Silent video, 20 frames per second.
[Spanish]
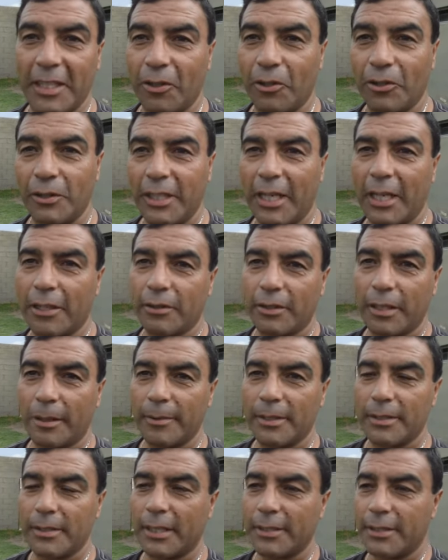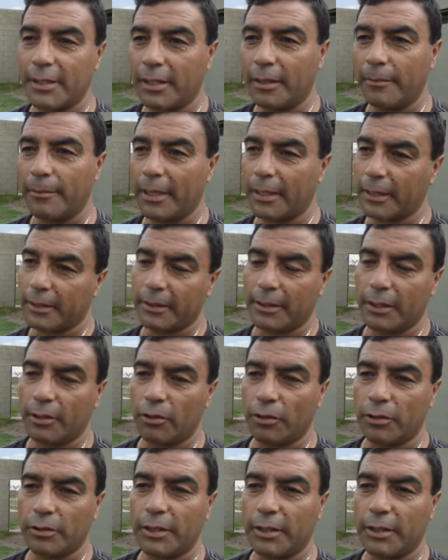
al contrario, también se achica el margen de dos,